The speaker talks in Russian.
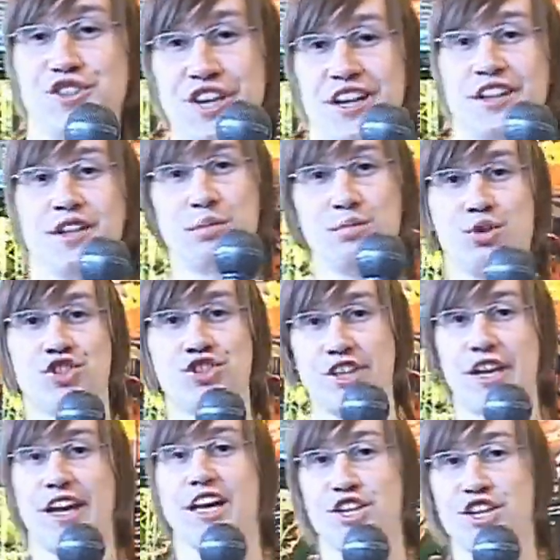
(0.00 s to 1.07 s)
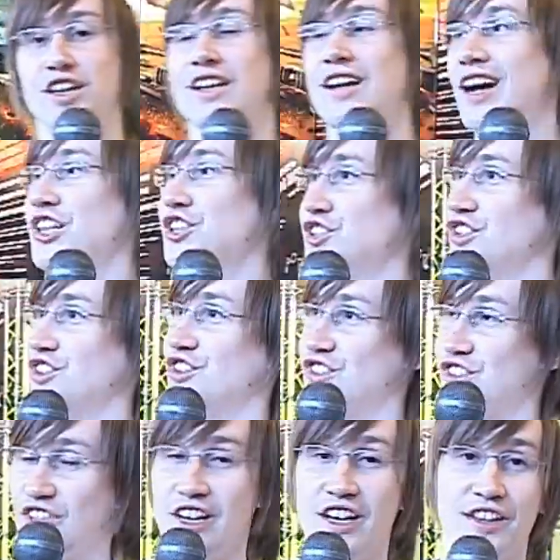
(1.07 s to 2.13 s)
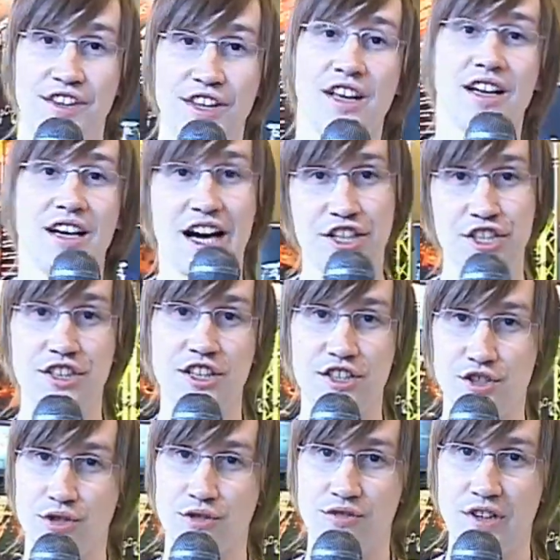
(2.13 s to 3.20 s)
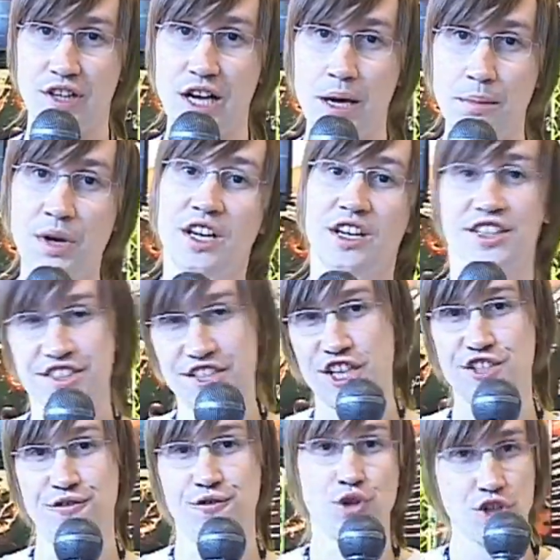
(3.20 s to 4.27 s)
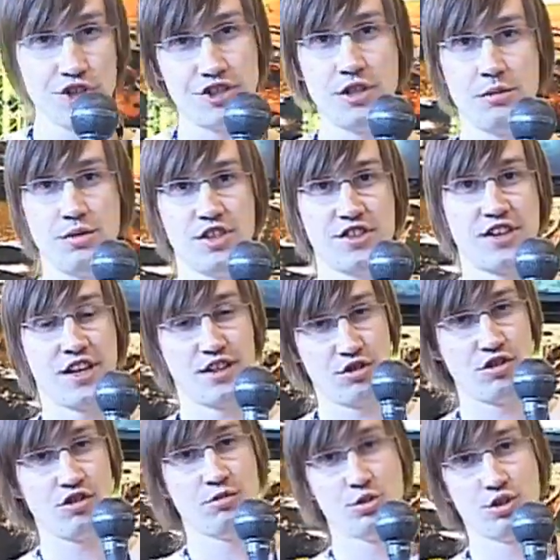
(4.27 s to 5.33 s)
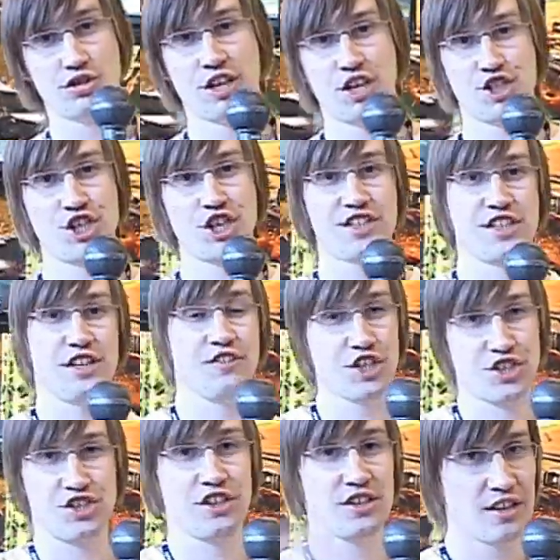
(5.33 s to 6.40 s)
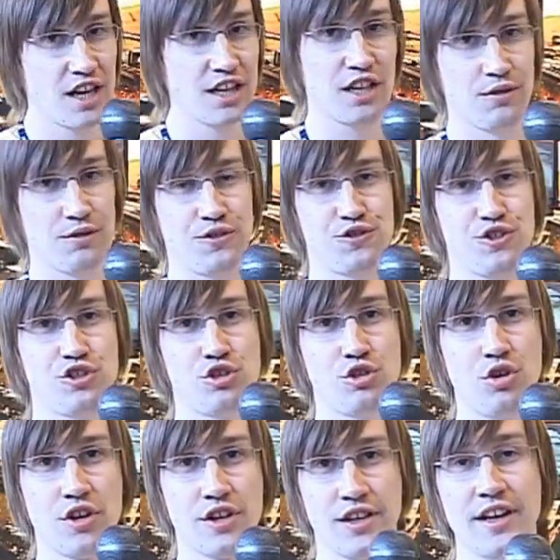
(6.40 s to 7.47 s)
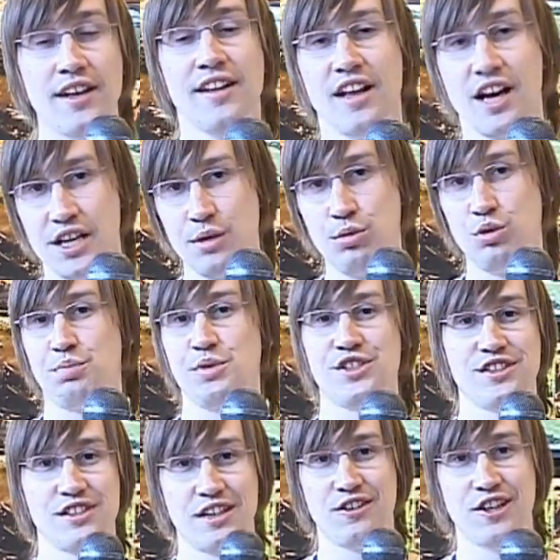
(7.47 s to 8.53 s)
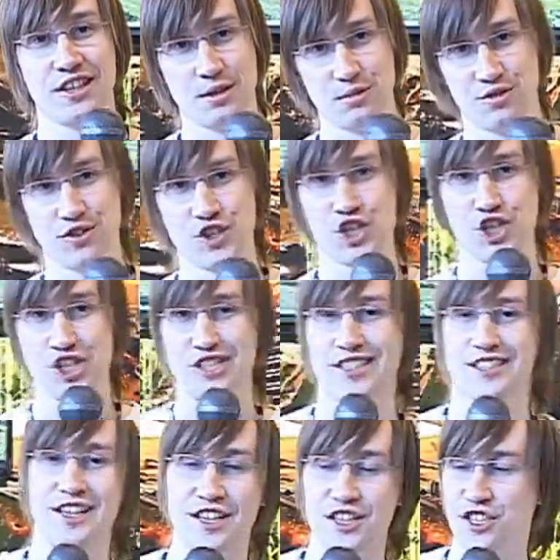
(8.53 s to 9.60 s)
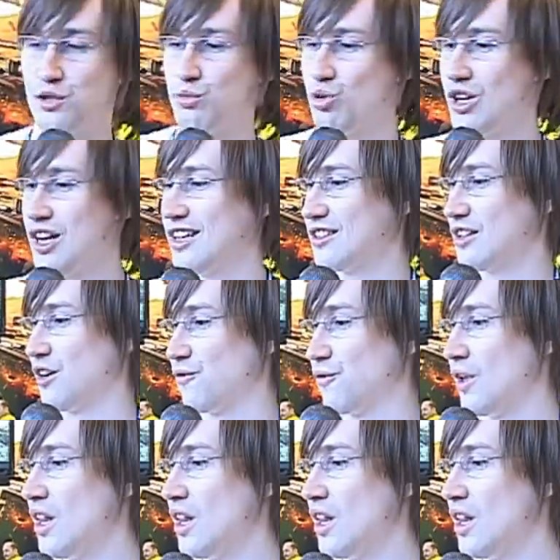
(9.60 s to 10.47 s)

центре будет стоять гигантский стенд 1С Club, со звездами, из которых будут торчать советские танки во все стороны. Они будут презентовать там свои 6 серий симуляторов,